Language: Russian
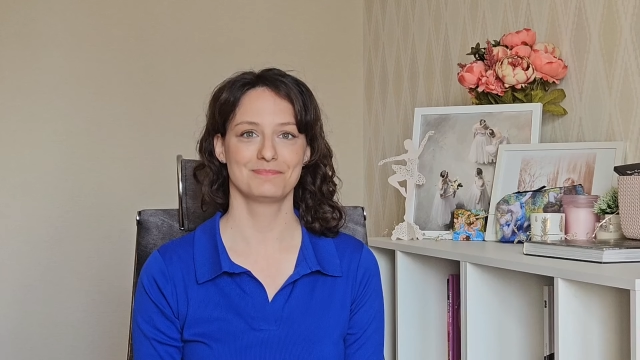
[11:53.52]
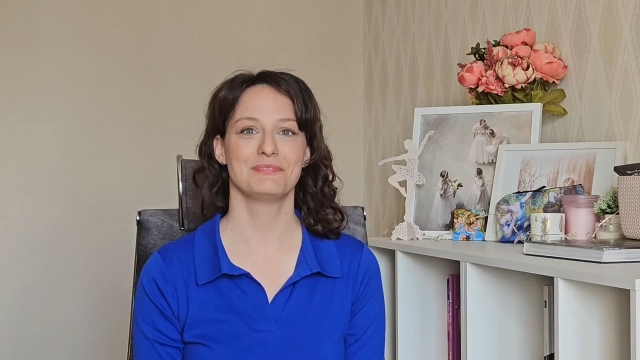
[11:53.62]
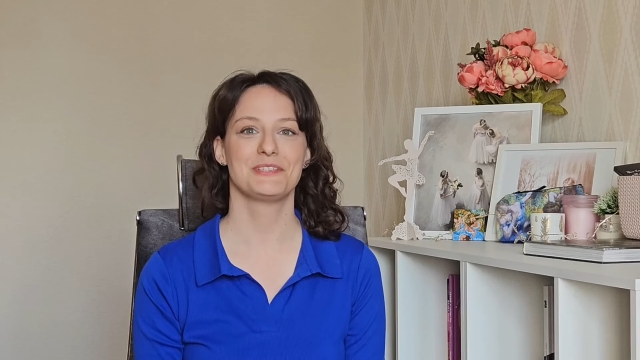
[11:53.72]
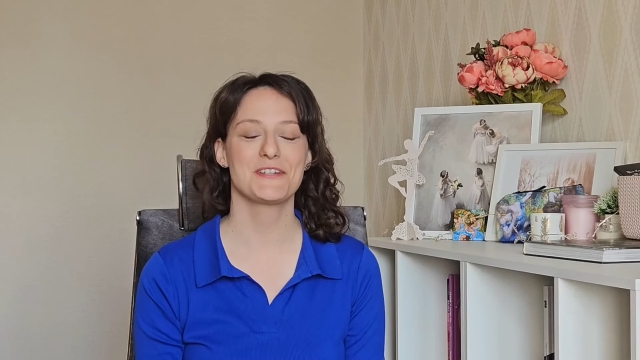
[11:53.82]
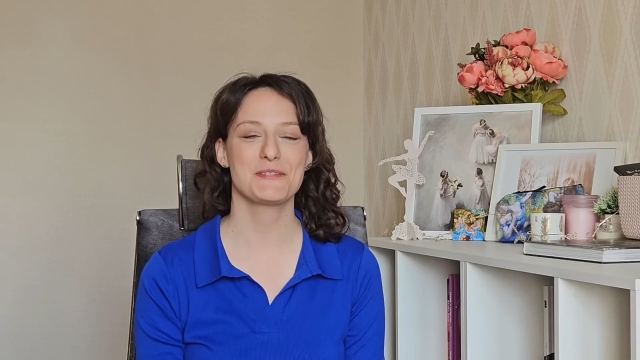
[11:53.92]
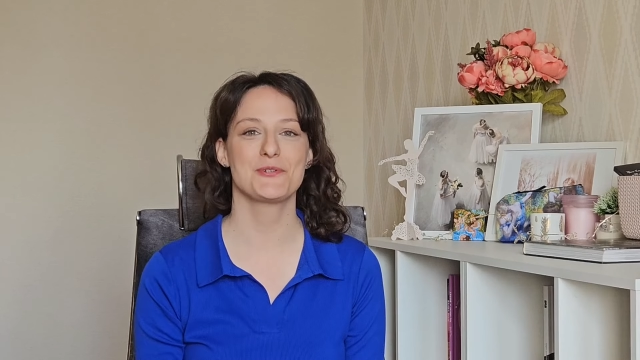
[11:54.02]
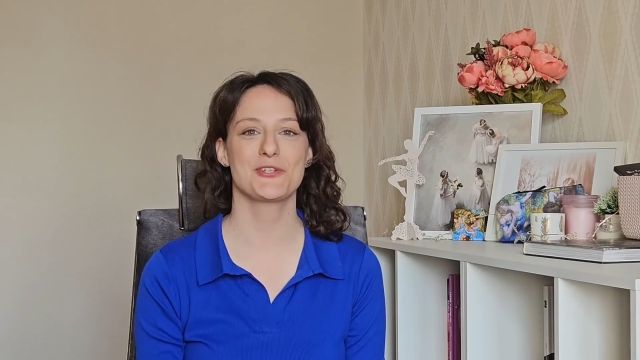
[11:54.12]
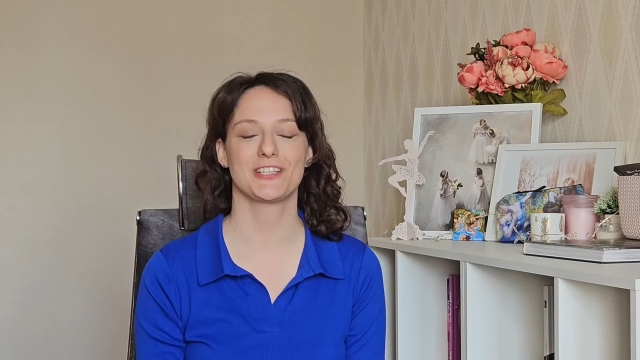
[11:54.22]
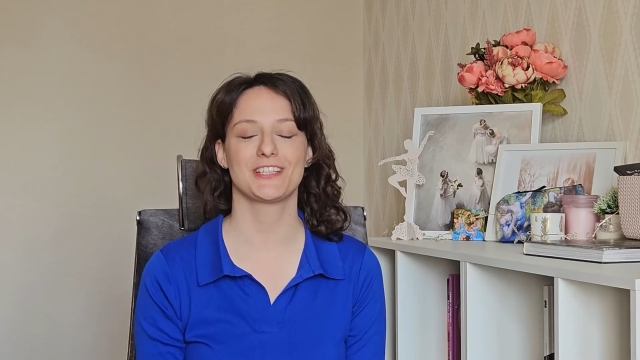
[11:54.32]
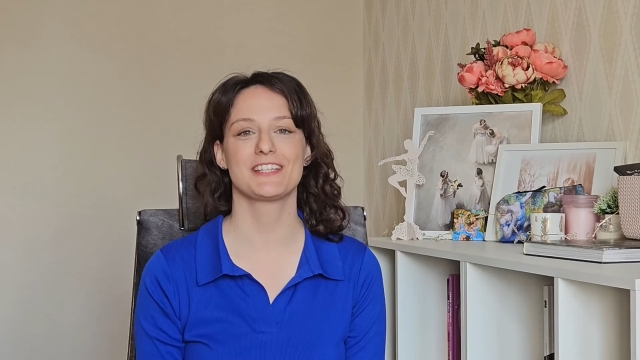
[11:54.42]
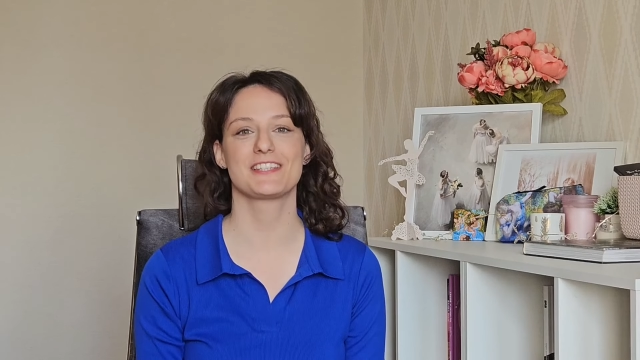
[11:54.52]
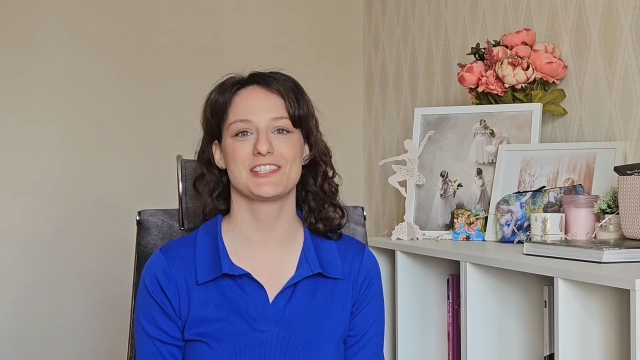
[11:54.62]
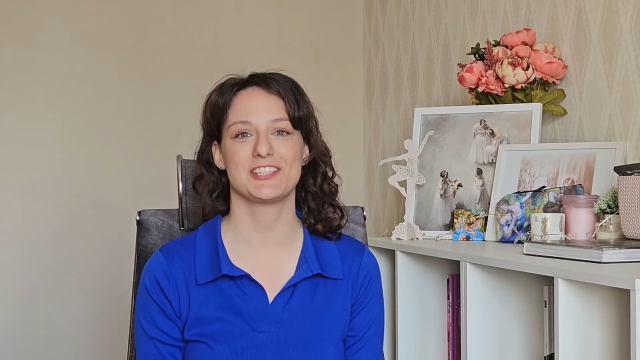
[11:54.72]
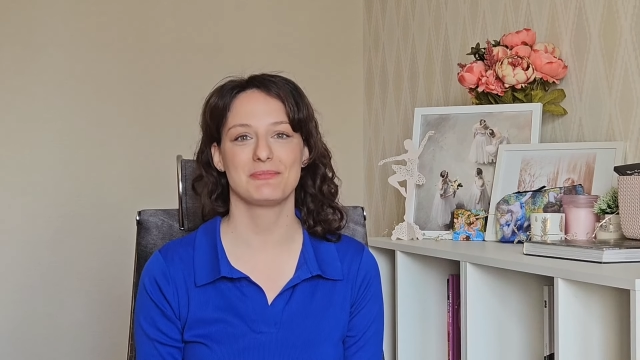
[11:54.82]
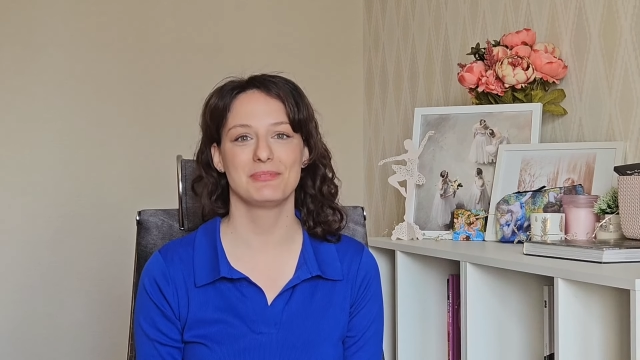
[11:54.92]
Невозможно
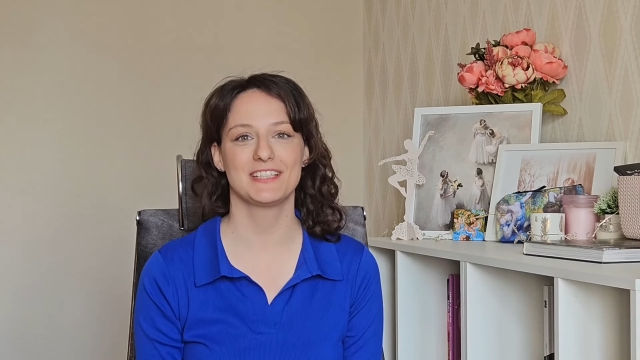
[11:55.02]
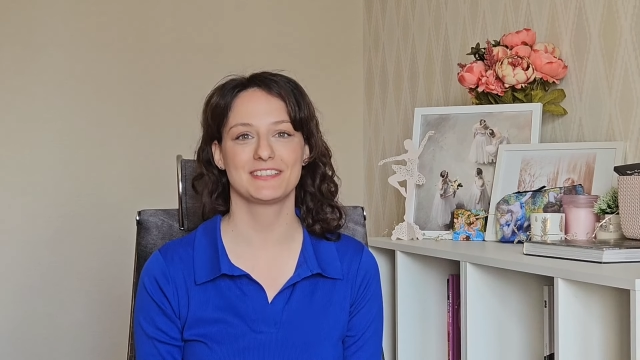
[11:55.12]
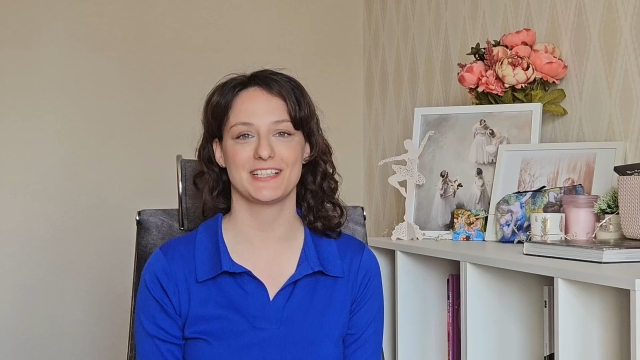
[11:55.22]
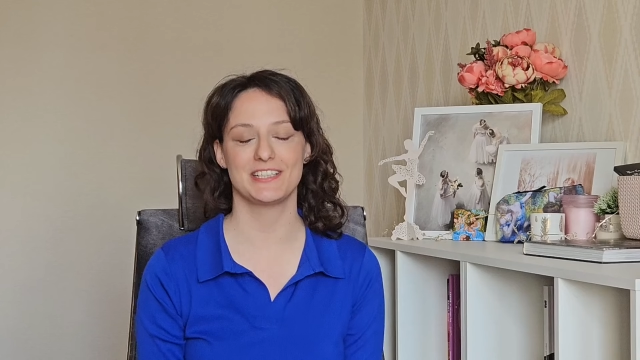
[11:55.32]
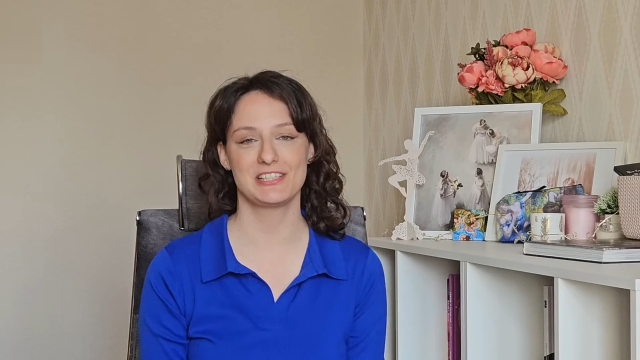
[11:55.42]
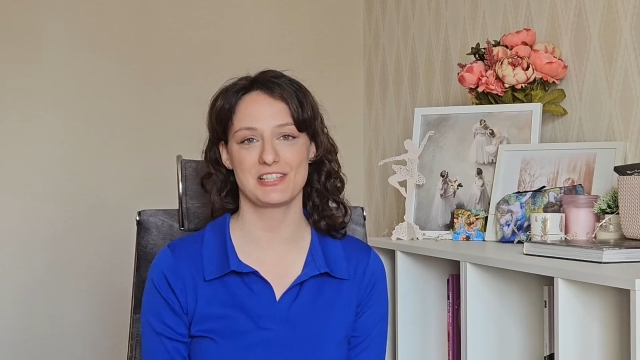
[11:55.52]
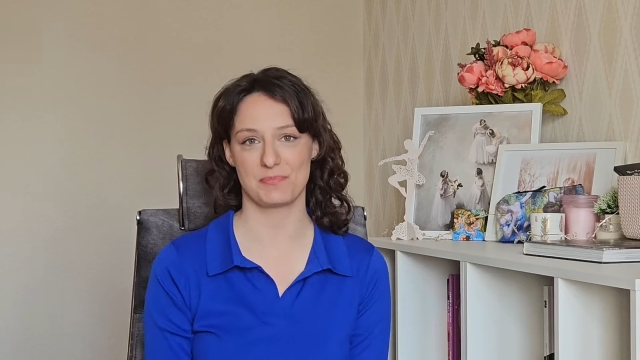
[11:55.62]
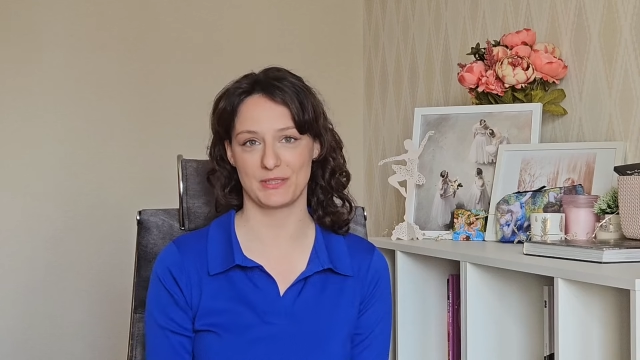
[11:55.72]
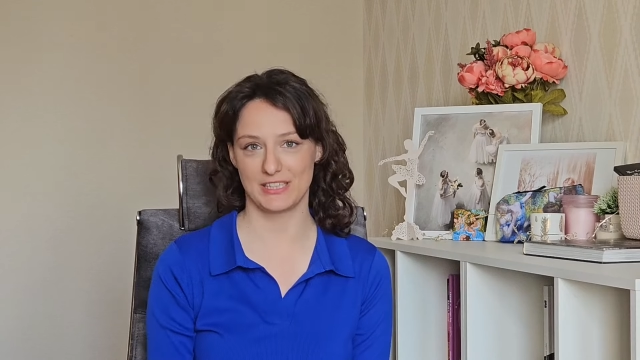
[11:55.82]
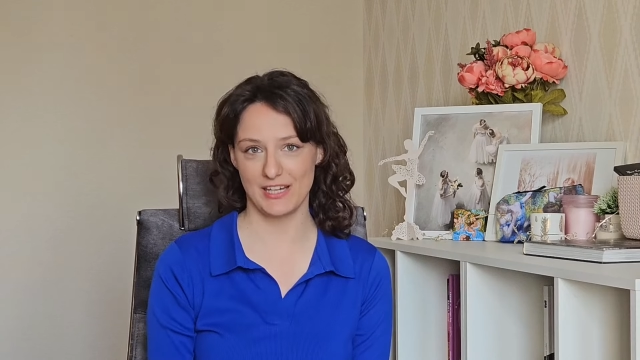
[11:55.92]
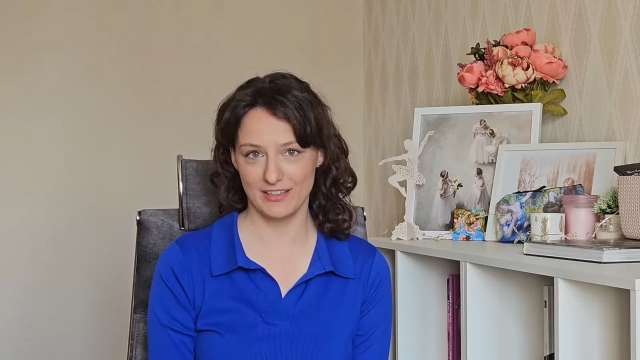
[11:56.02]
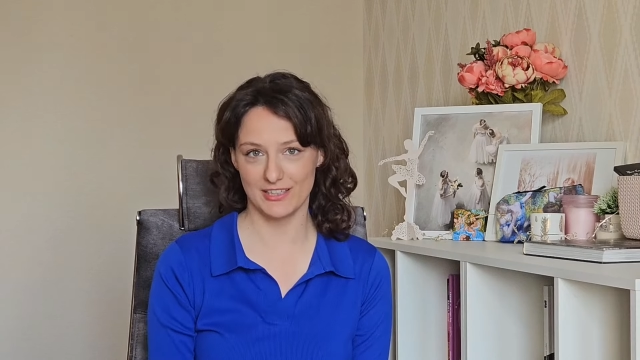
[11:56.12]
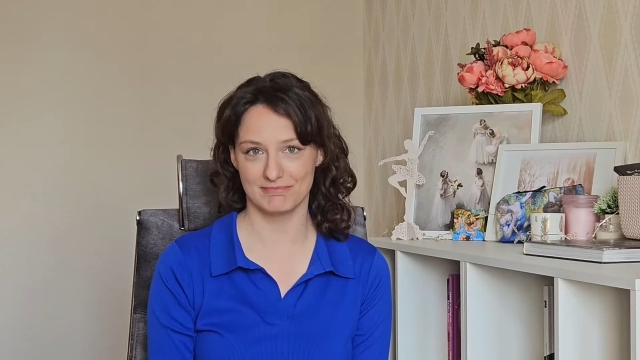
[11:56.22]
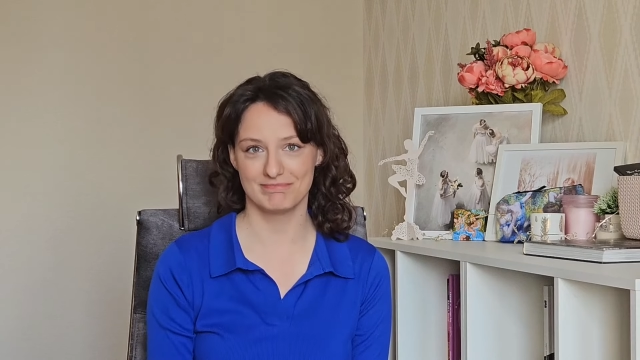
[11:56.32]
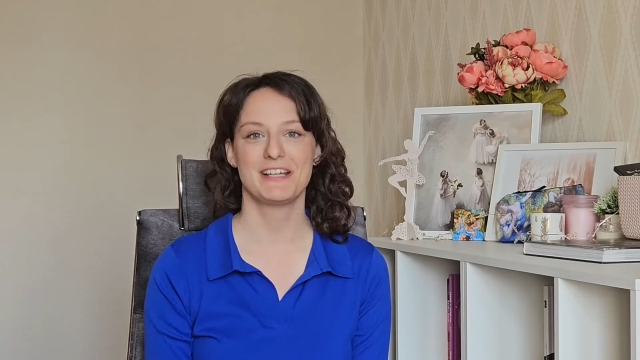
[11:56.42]
37 лет ходить на
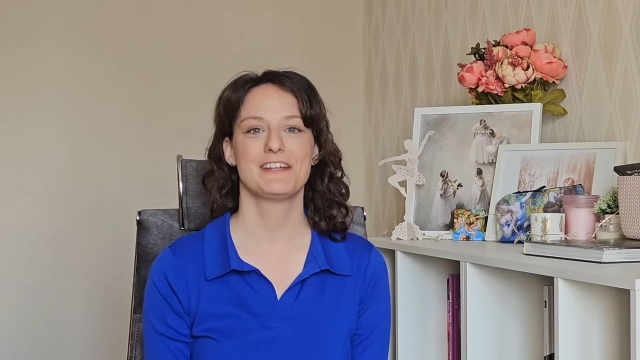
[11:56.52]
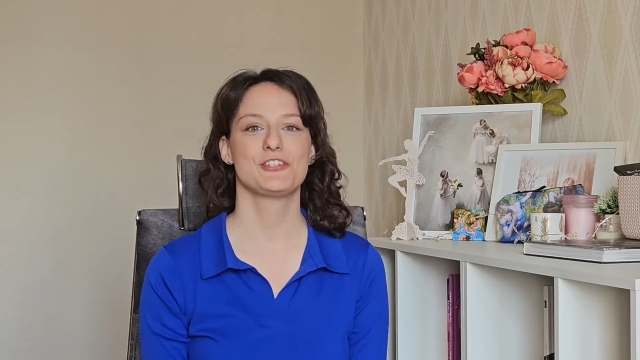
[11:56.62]
спектакли,